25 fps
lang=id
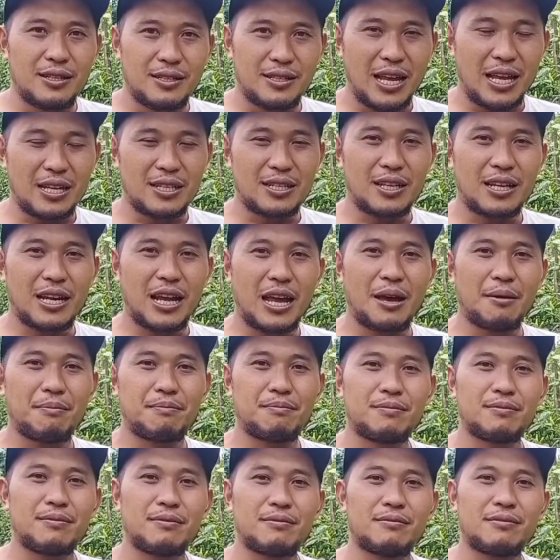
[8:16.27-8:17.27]

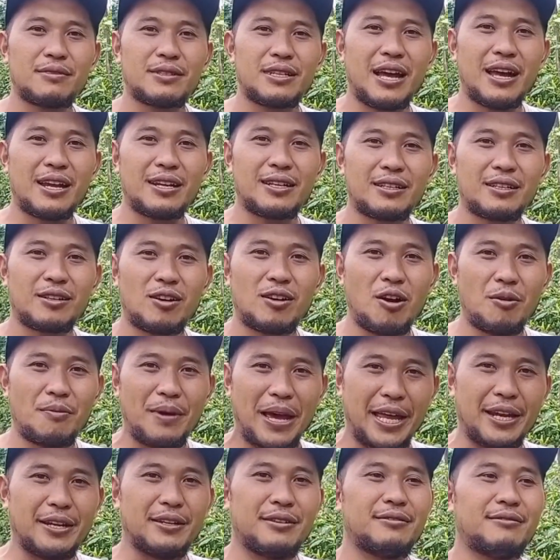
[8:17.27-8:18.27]
subscribe, dan
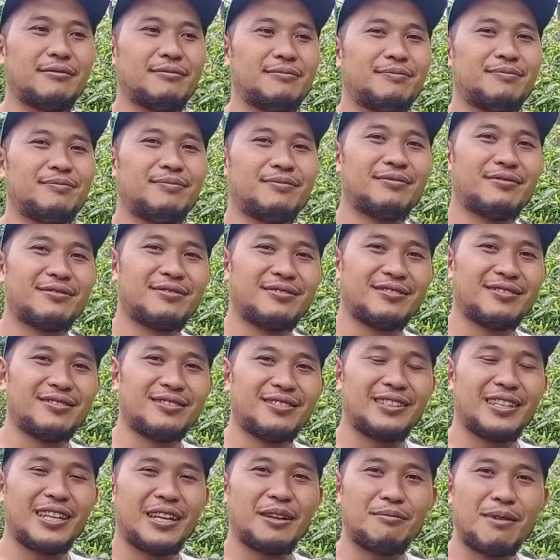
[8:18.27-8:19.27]
komen.
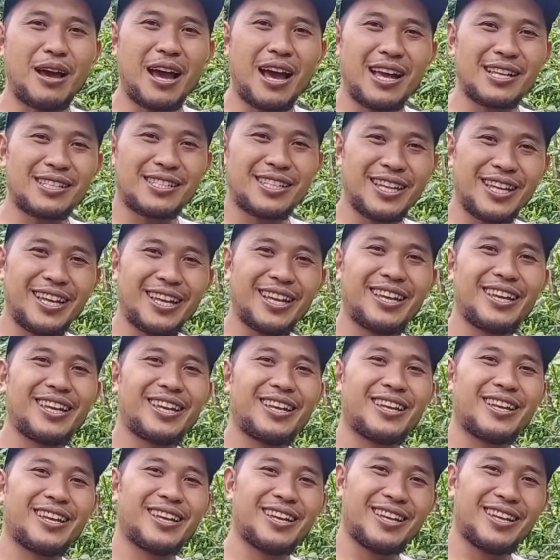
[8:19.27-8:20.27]
Terima kasih
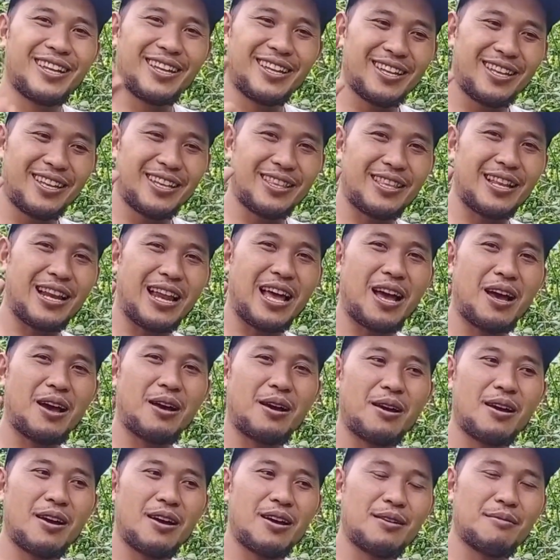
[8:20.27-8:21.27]
telah
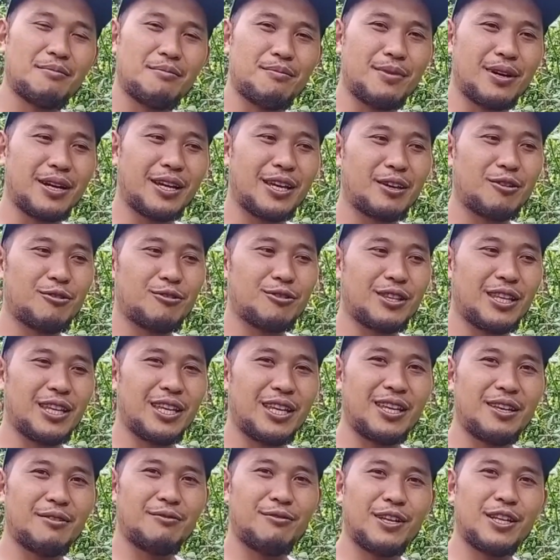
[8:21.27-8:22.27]

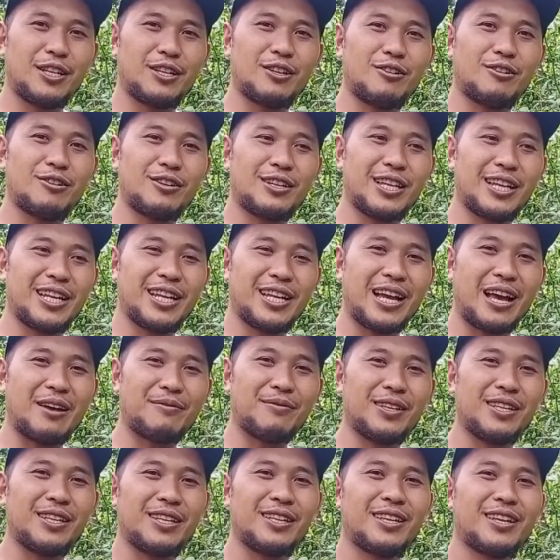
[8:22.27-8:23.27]
mengikuti video dari
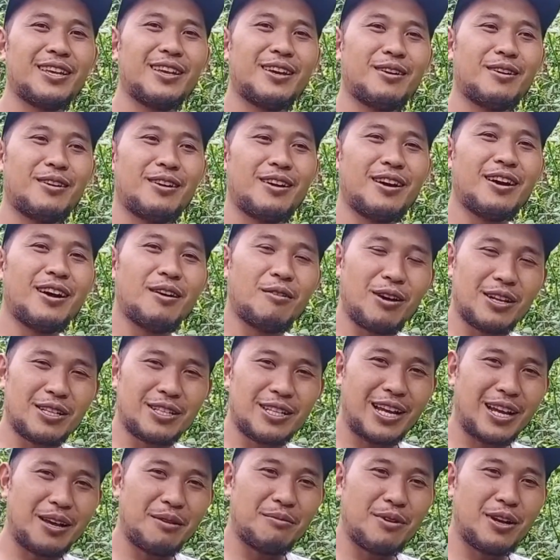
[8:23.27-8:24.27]
kami.
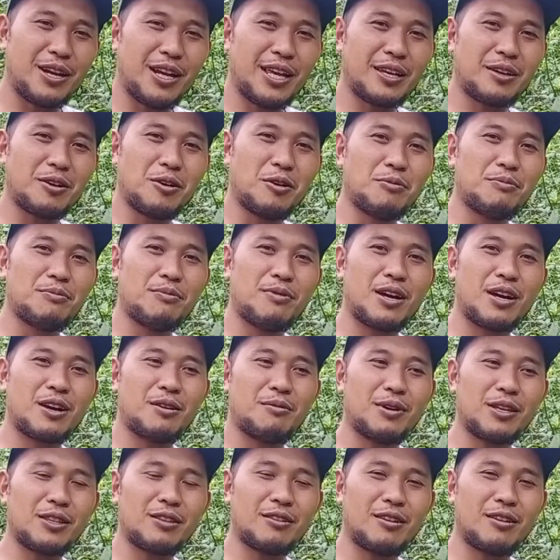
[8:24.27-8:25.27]
Wassalamualaikum
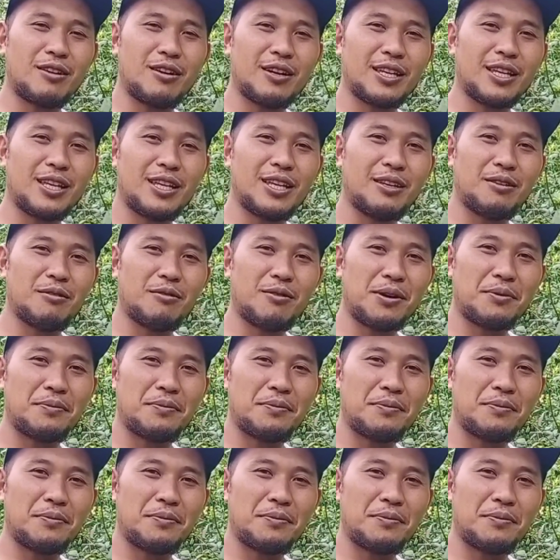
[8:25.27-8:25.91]
warahmatullahi